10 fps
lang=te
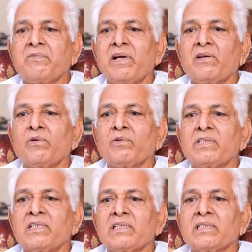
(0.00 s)
ఫైవ్లో
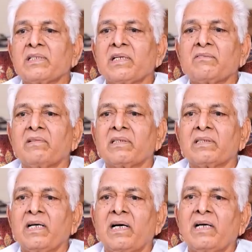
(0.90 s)
చేసిన తర్వాత